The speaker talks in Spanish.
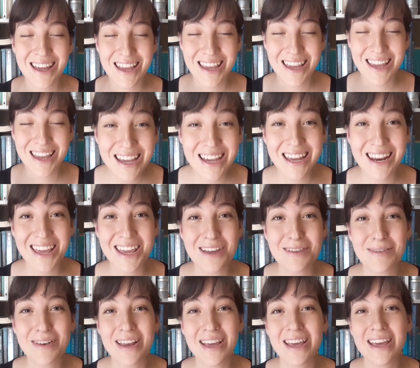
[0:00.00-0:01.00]

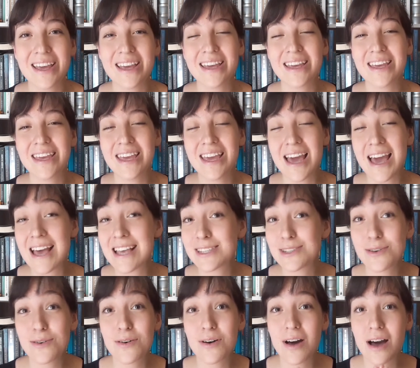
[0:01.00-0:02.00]
increíble y
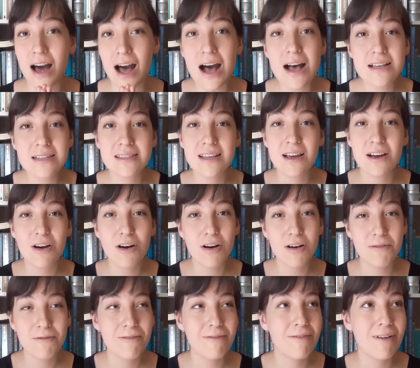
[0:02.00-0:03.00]
eso hace
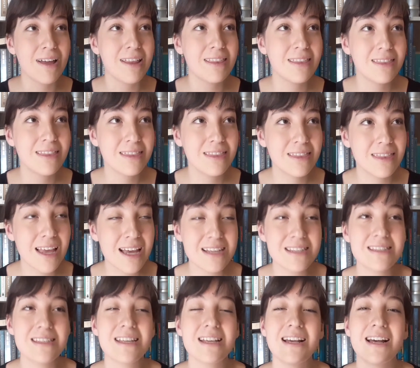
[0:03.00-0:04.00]

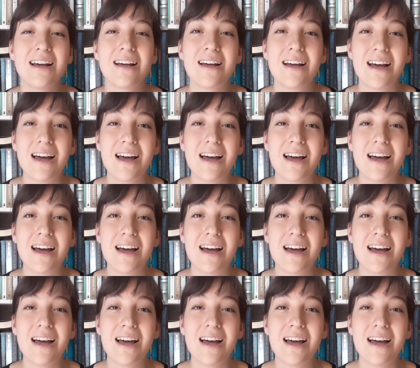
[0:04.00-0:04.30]
fantástica